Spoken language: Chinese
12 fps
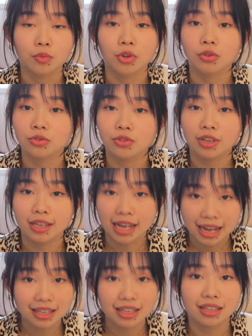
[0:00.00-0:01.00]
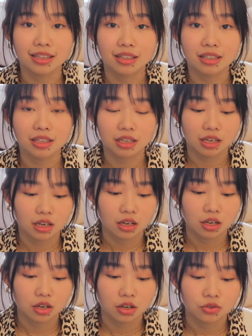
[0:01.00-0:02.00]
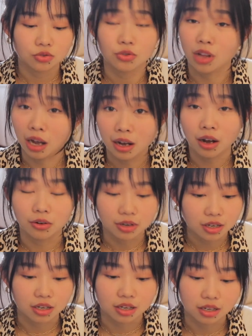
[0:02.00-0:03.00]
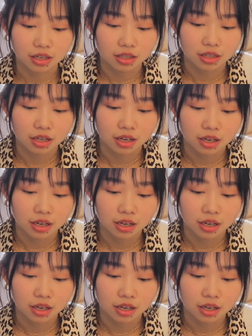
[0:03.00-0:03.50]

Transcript: 不用去压抑自己，去讨好任何人。